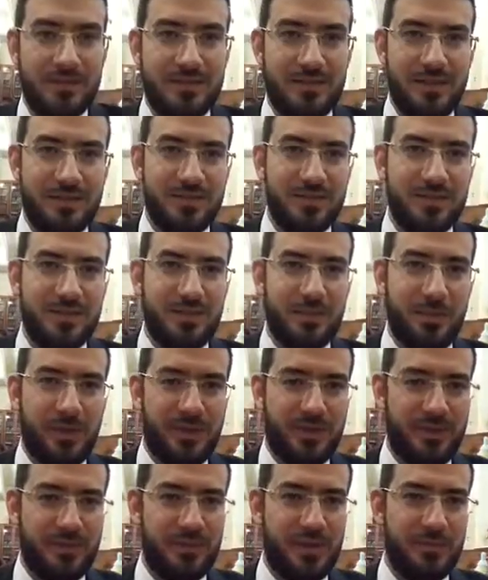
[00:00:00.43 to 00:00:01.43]
Здравствуйте,
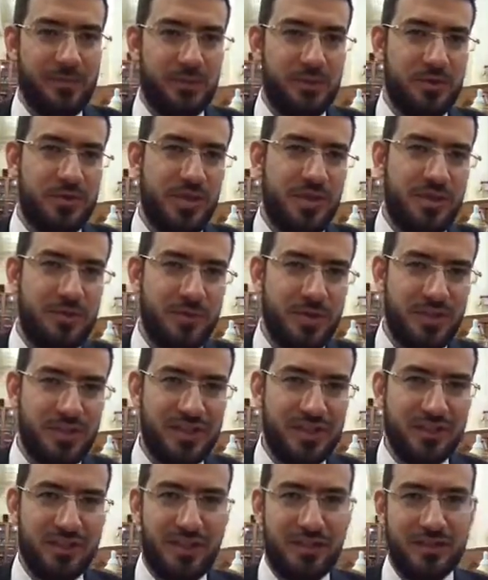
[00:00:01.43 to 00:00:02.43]
продолжаем изучение
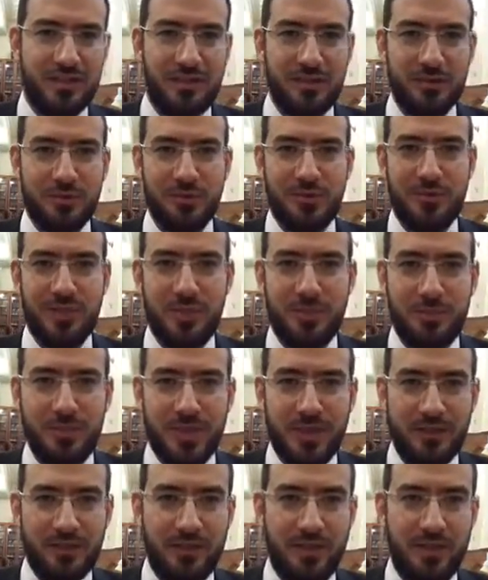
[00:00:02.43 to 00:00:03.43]
Мишны. Трактат Сука,
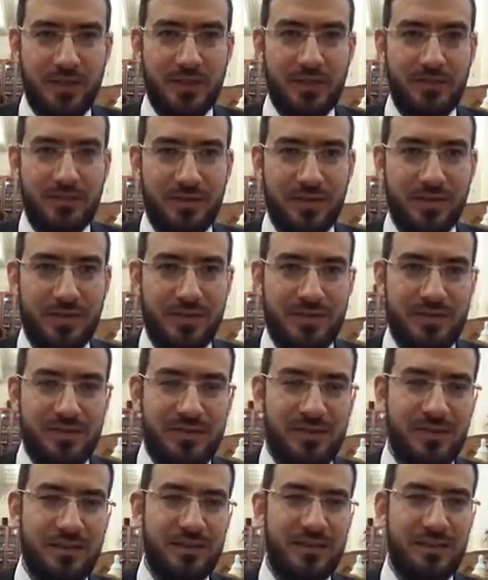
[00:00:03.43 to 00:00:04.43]
первая глава,
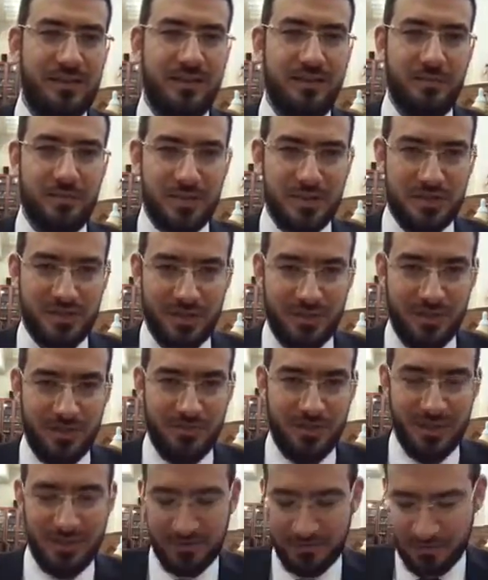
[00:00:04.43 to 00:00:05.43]
десятая Мишна.
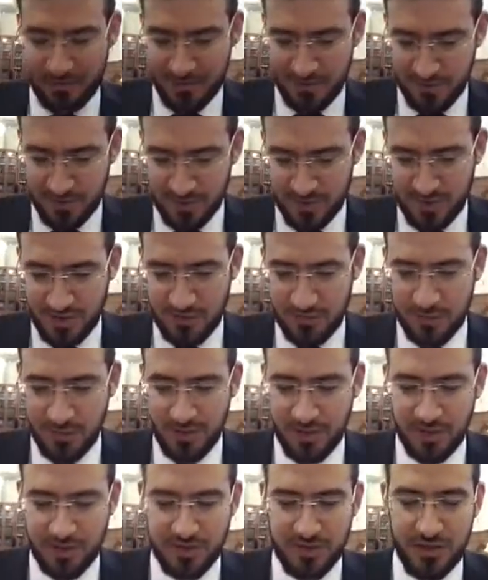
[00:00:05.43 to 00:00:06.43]
Говорит Святая Мишна.
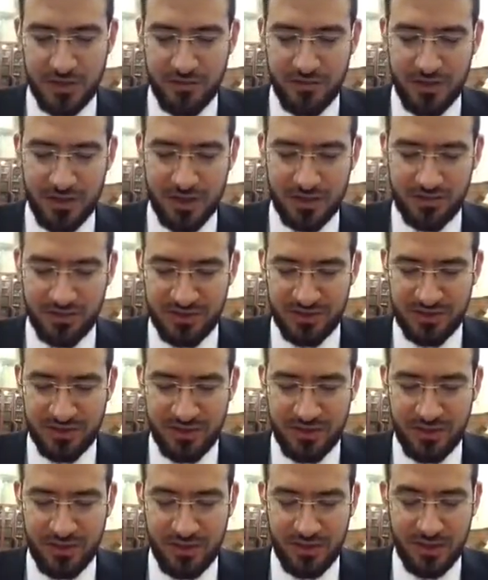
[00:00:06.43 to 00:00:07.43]
Баит шинивхат
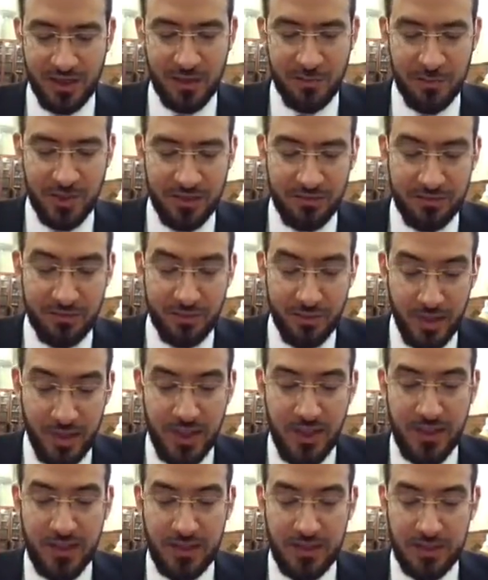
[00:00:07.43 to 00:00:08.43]
васикех альгабав,
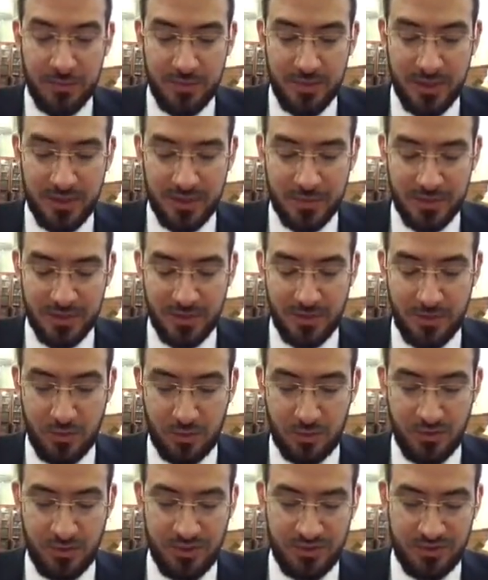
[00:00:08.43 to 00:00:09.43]
им еш
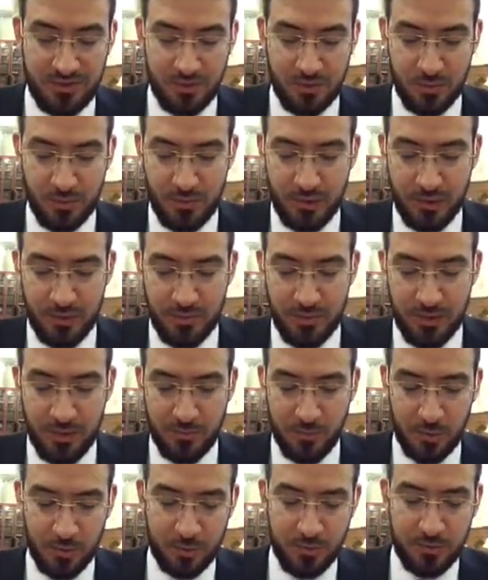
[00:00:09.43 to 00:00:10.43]
минакота ласику харба
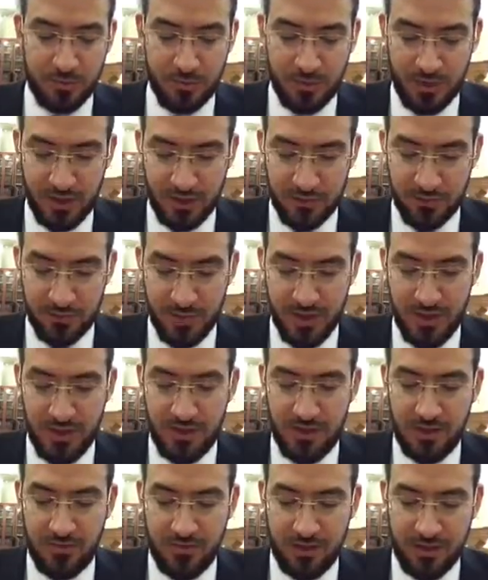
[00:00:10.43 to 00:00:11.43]
амот псула,
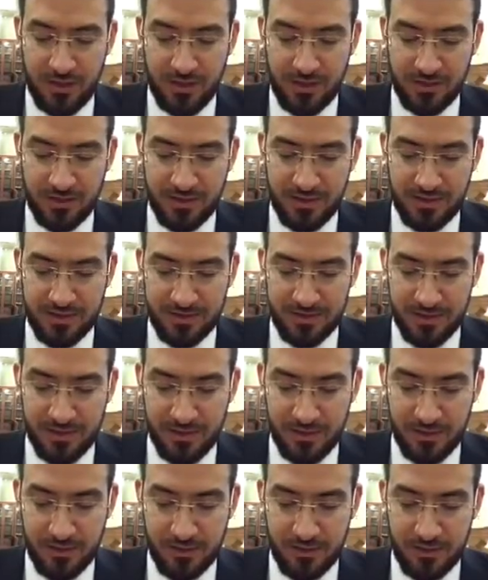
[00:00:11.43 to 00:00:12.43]
вехен
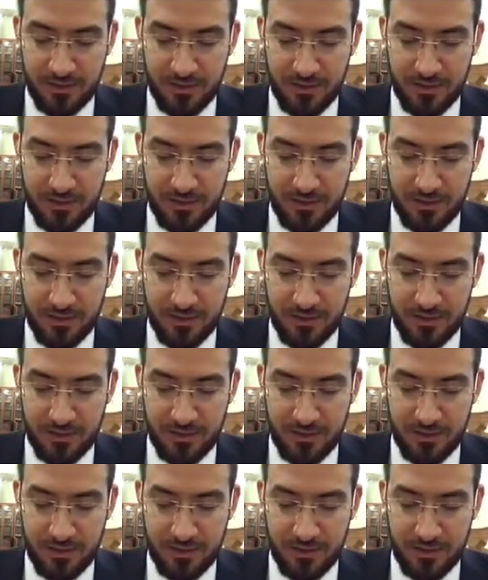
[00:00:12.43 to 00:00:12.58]
хацайр